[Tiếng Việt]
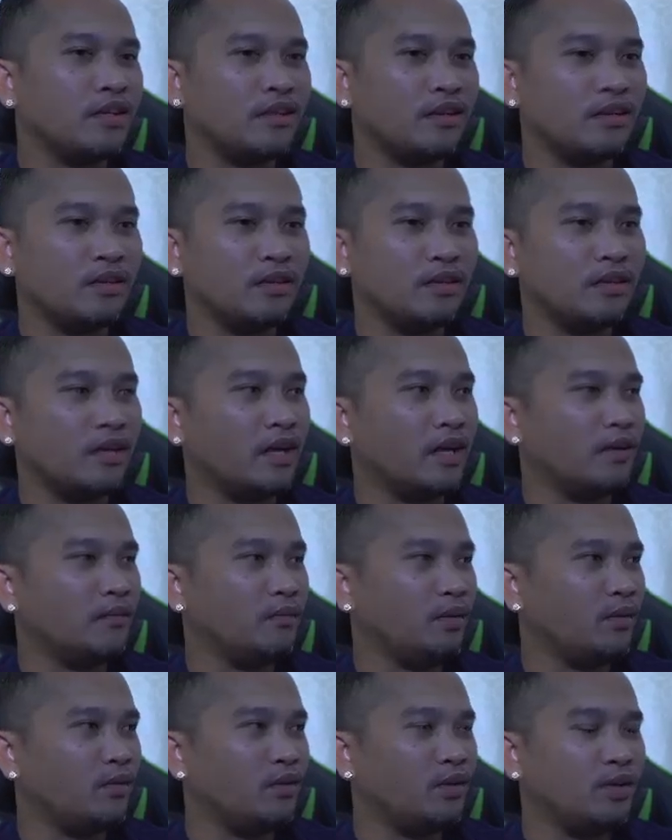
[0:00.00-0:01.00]
thằng lự like
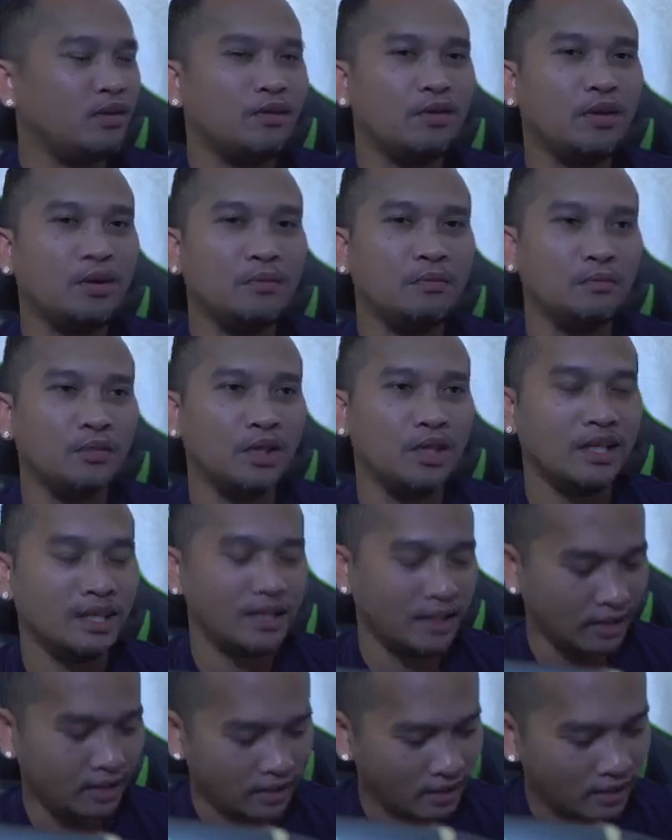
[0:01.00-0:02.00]
em về kênh thông tí này